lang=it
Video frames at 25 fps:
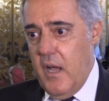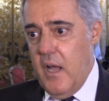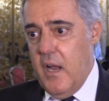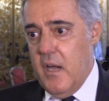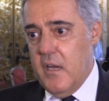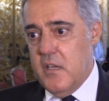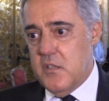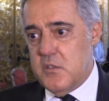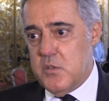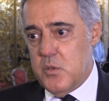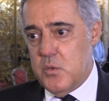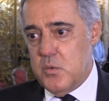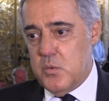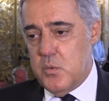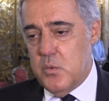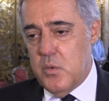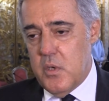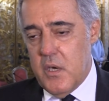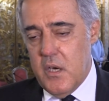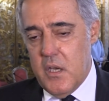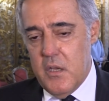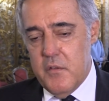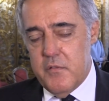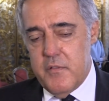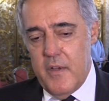eh, le
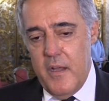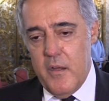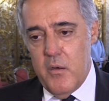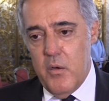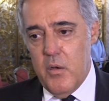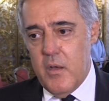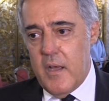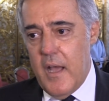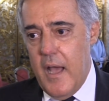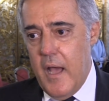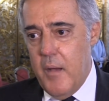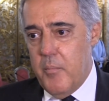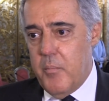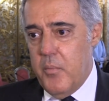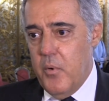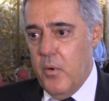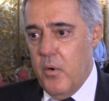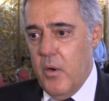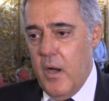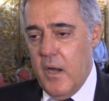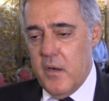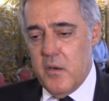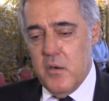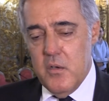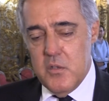strutture che fanno
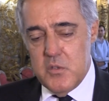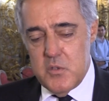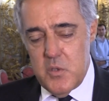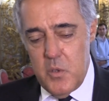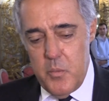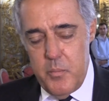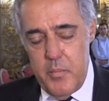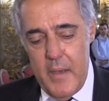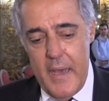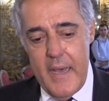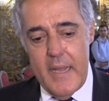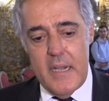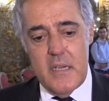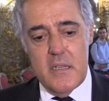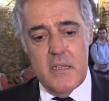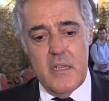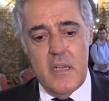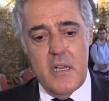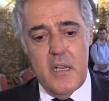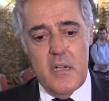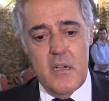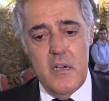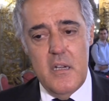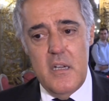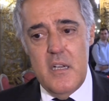capo al nostro
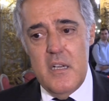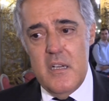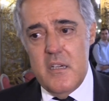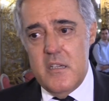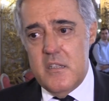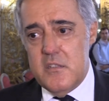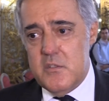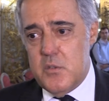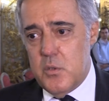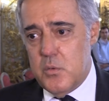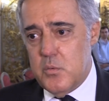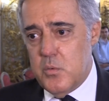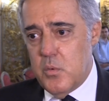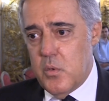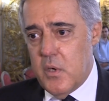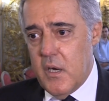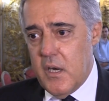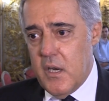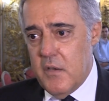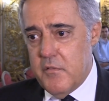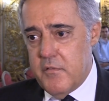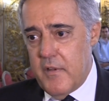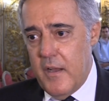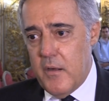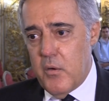partner, le strutture
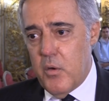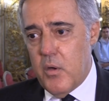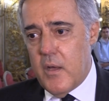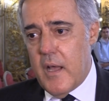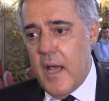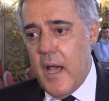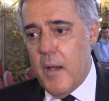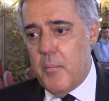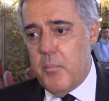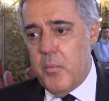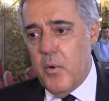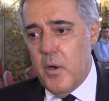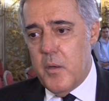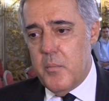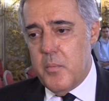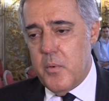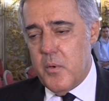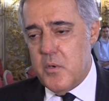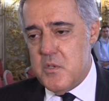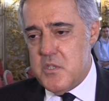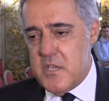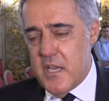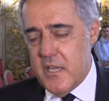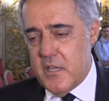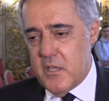che fanno capo ai
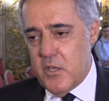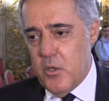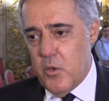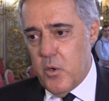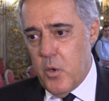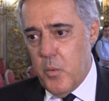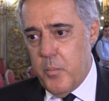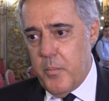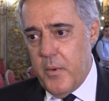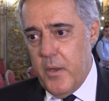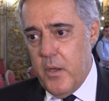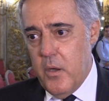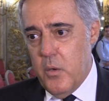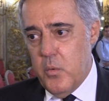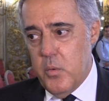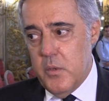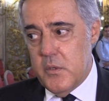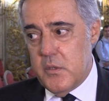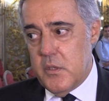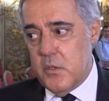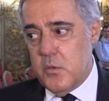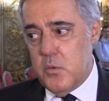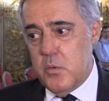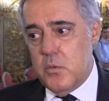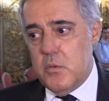progetti europei,
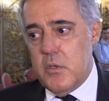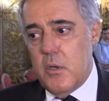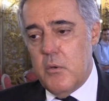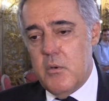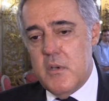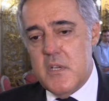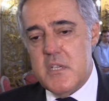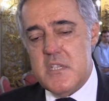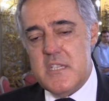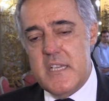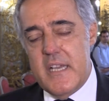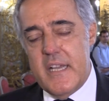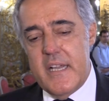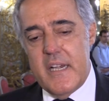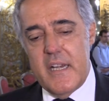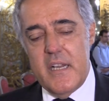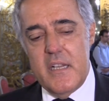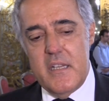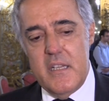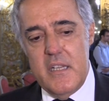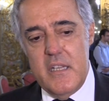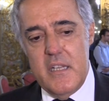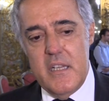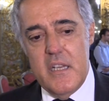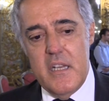quindi tutta una serie
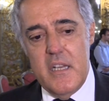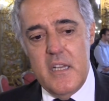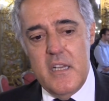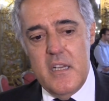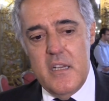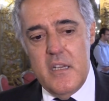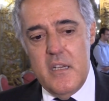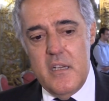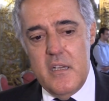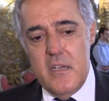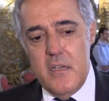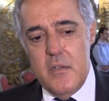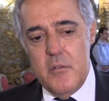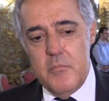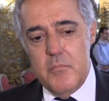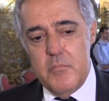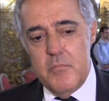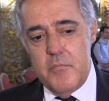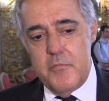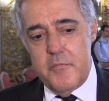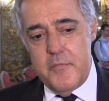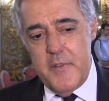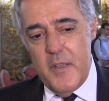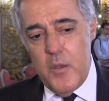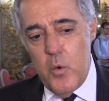di eh,
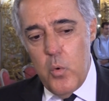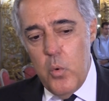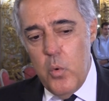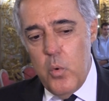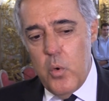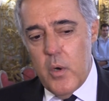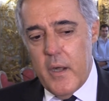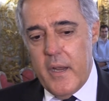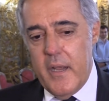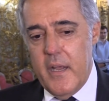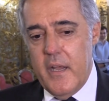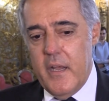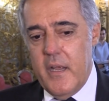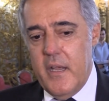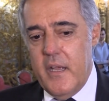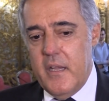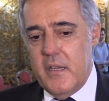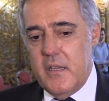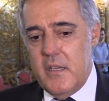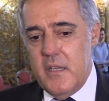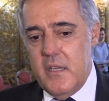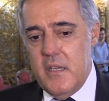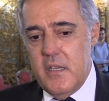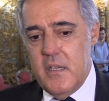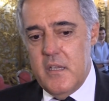figure e
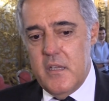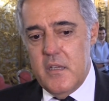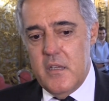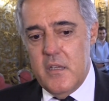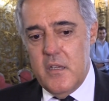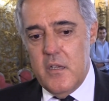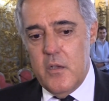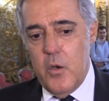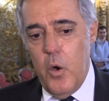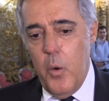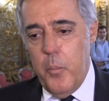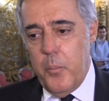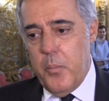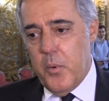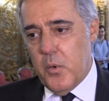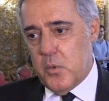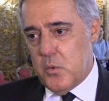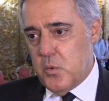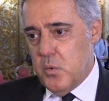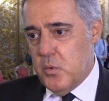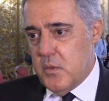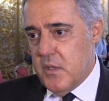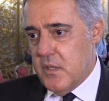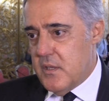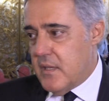di eh,
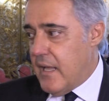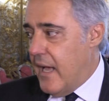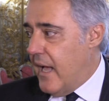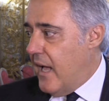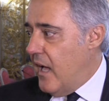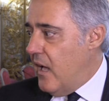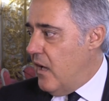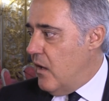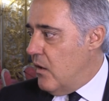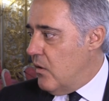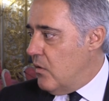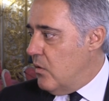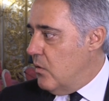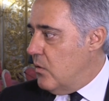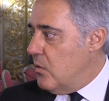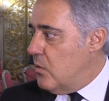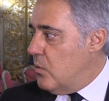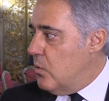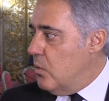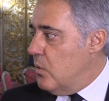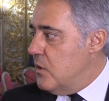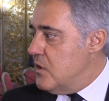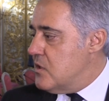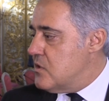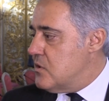opportunità con
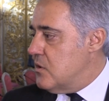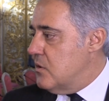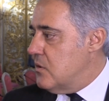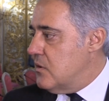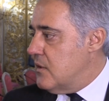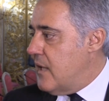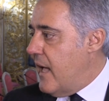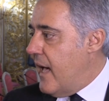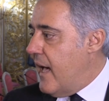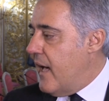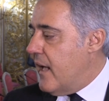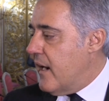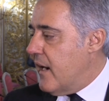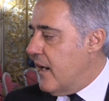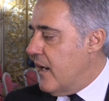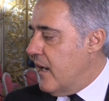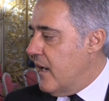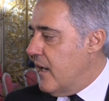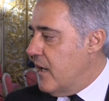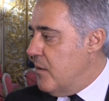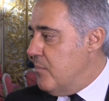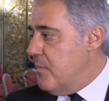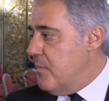cui sondare i